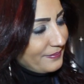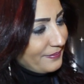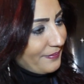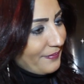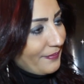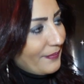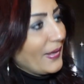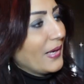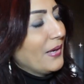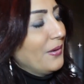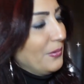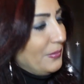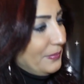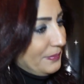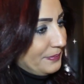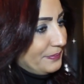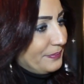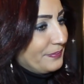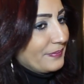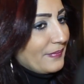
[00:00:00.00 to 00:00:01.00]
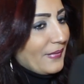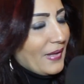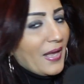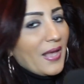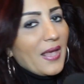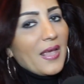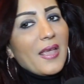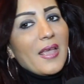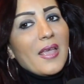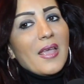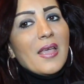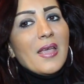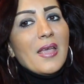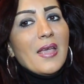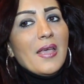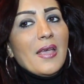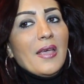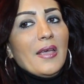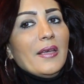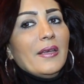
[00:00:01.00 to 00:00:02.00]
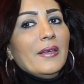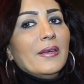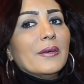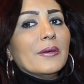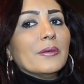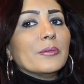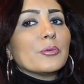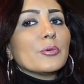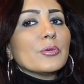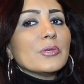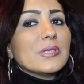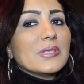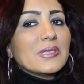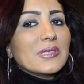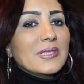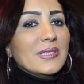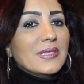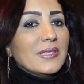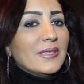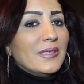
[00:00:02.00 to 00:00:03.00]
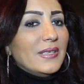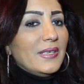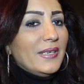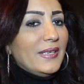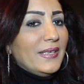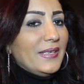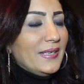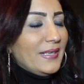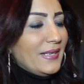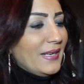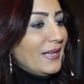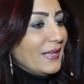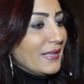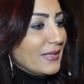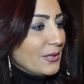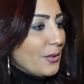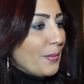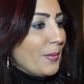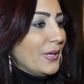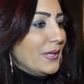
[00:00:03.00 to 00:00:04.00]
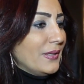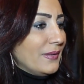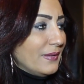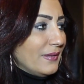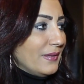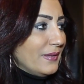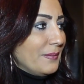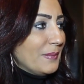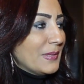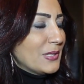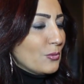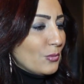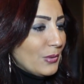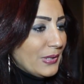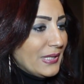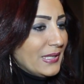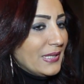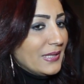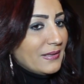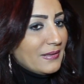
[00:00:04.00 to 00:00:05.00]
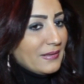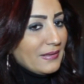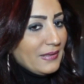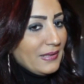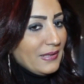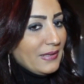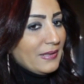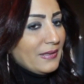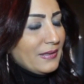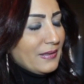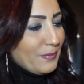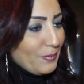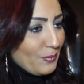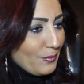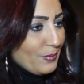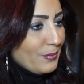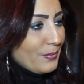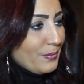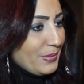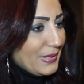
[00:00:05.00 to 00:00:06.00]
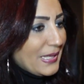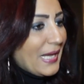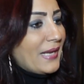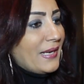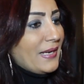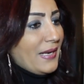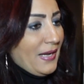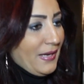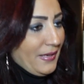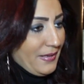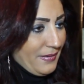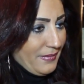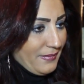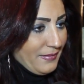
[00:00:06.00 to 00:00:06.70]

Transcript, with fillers: كمان تعاملتي ازاي أه بصي هي اللهجه طبعا مسؤوليه بدع اللهجه